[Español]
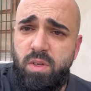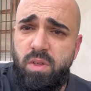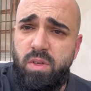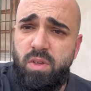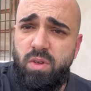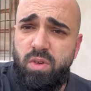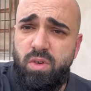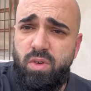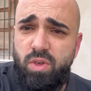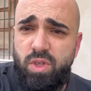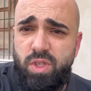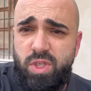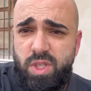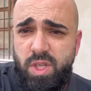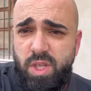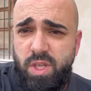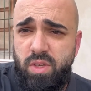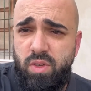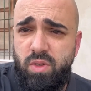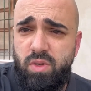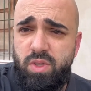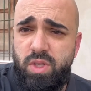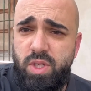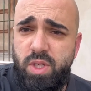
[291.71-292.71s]
Os lo
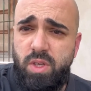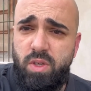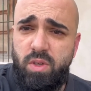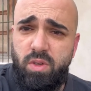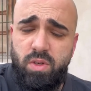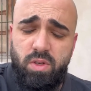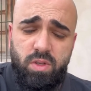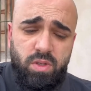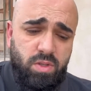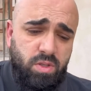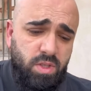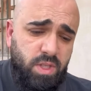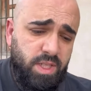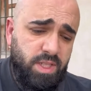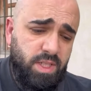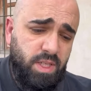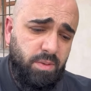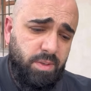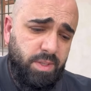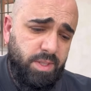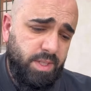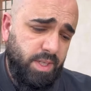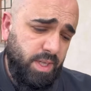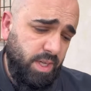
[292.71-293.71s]
enseño, chicos. Ya
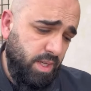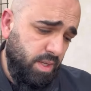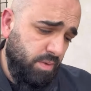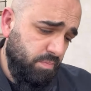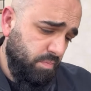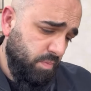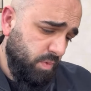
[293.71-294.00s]
sabéis que